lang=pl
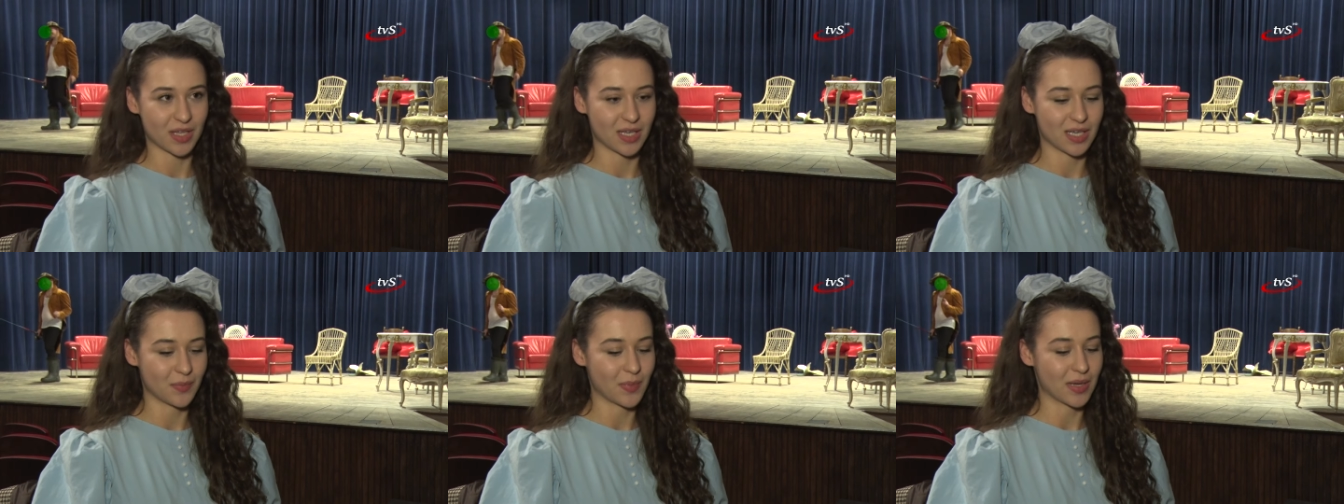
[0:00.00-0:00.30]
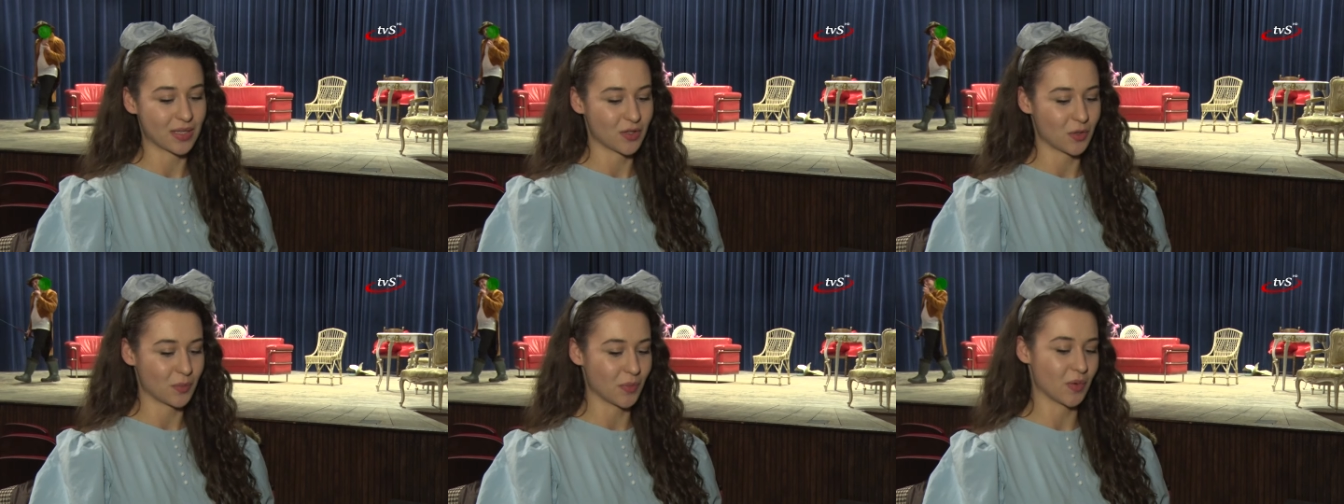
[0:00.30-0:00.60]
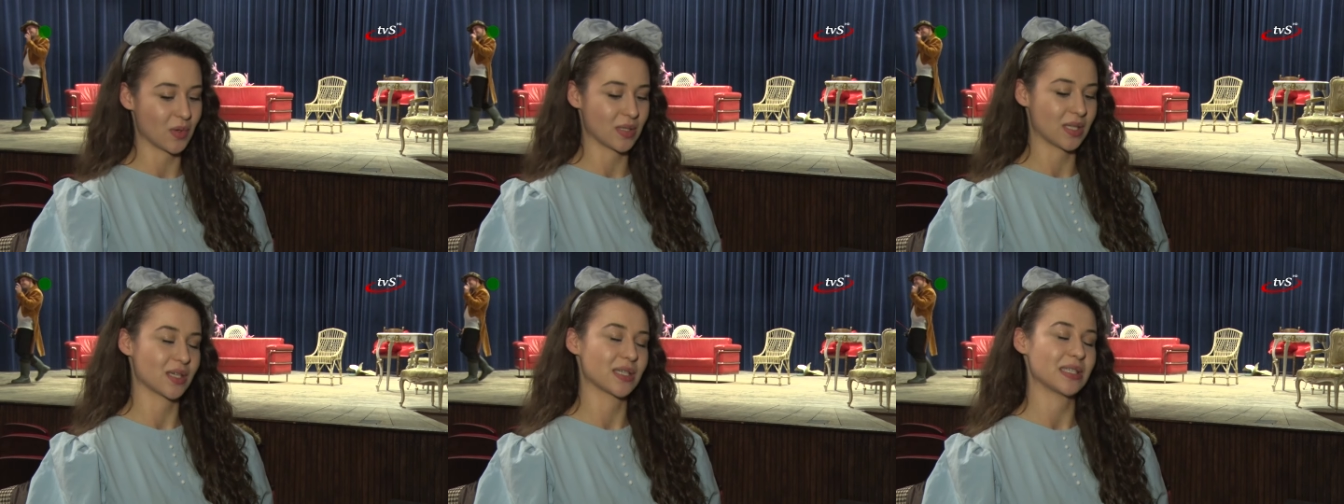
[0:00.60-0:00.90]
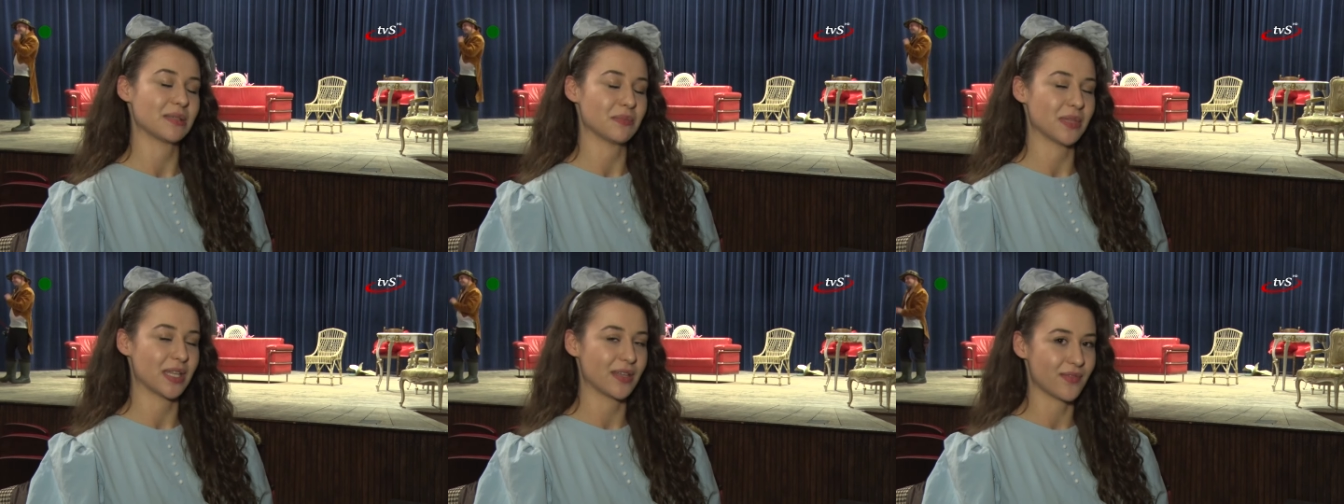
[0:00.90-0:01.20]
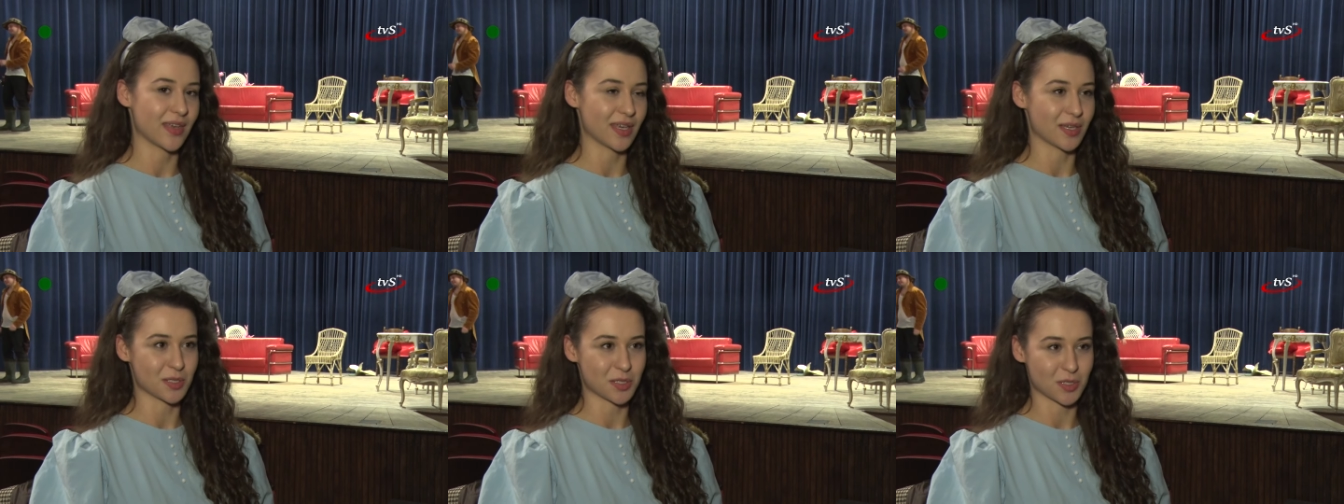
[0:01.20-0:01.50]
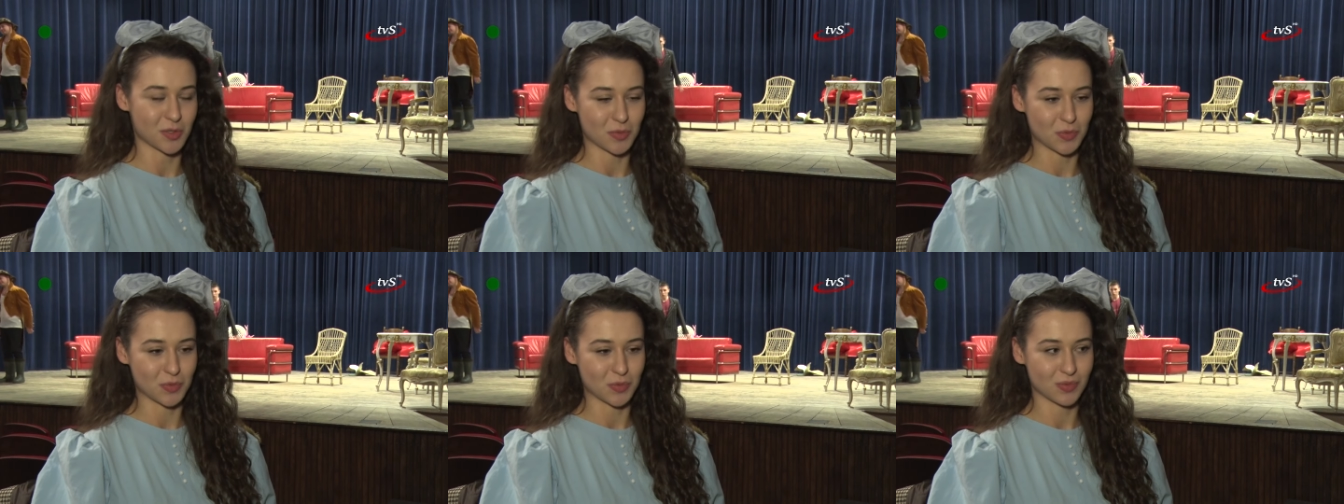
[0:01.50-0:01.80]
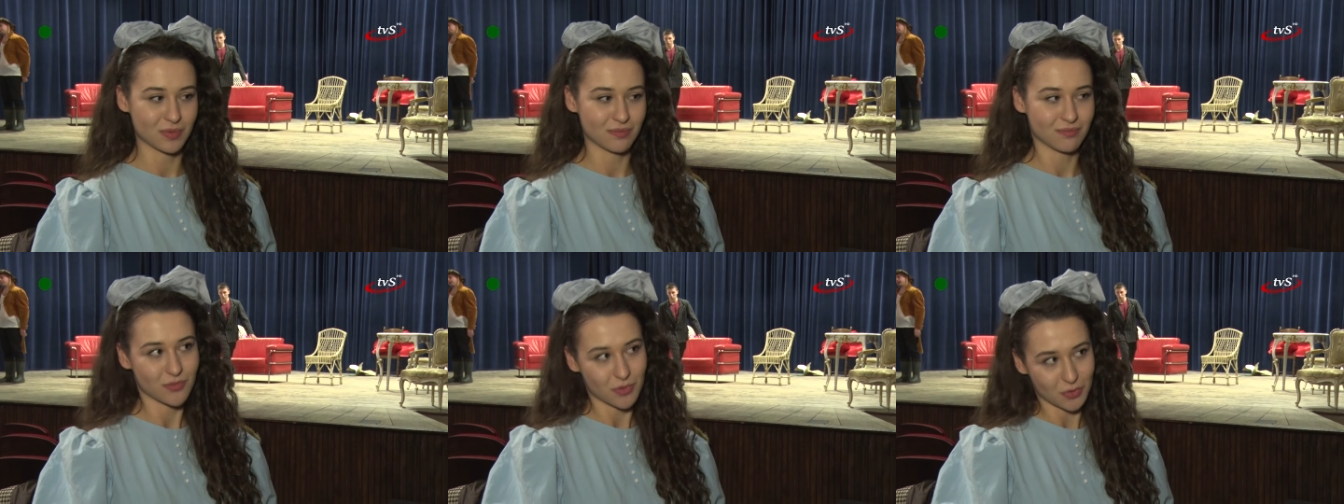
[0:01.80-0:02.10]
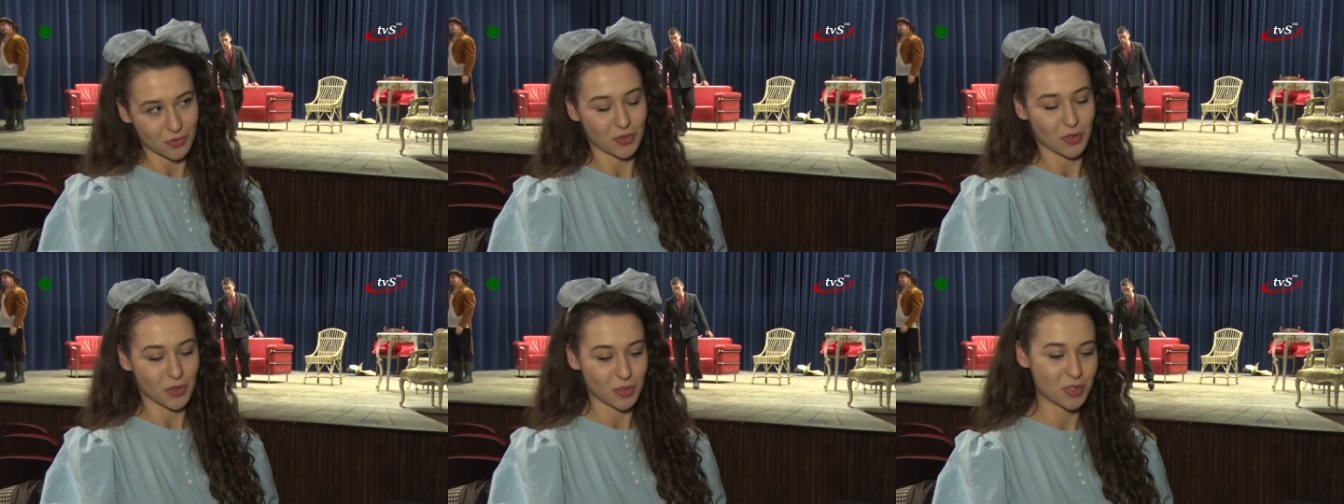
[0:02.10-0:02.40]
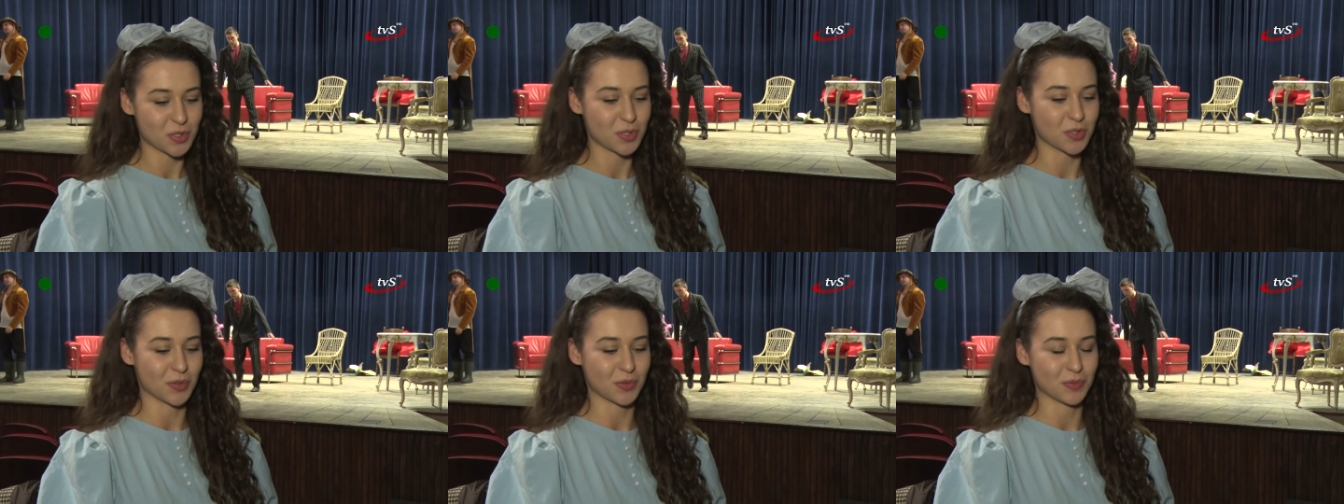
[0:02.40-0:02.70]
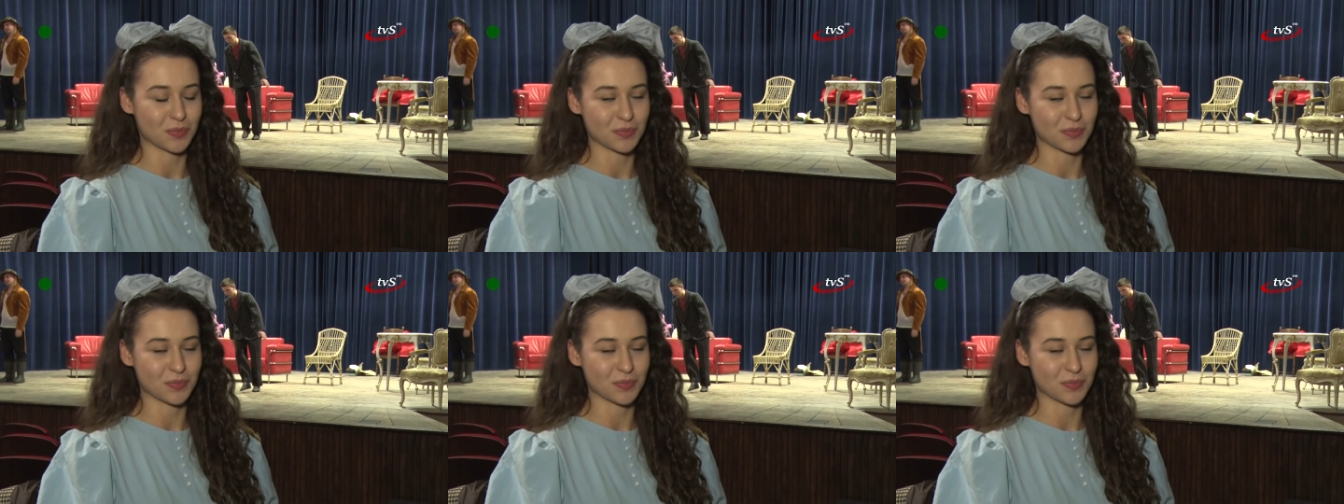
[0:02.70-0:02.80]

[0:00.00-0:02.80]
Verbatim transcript: i chyba to było takim największą trudnością.